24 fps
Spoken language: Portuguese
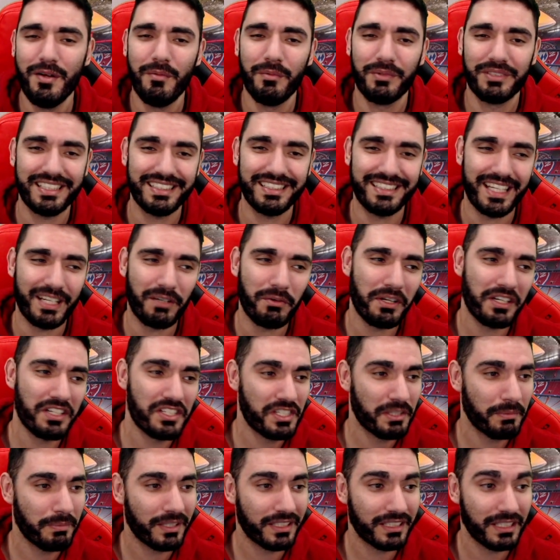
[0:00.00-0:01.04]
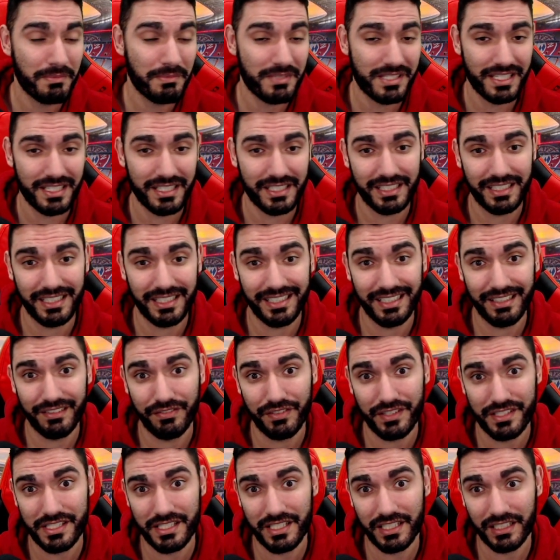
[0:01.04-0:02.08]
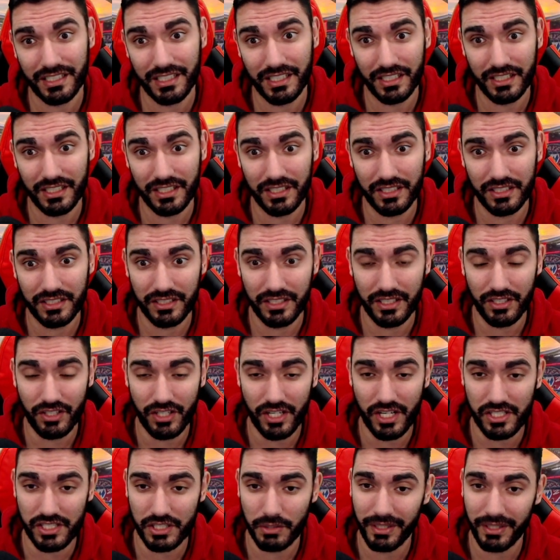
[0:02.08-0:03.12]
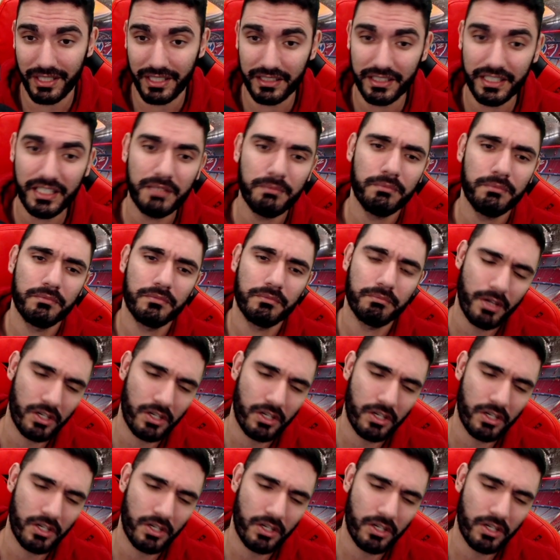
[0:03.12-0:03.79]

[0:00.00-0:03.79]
Portanto, é com este tipo que estamos a, a fazer aqui a, a, esta Weekend League.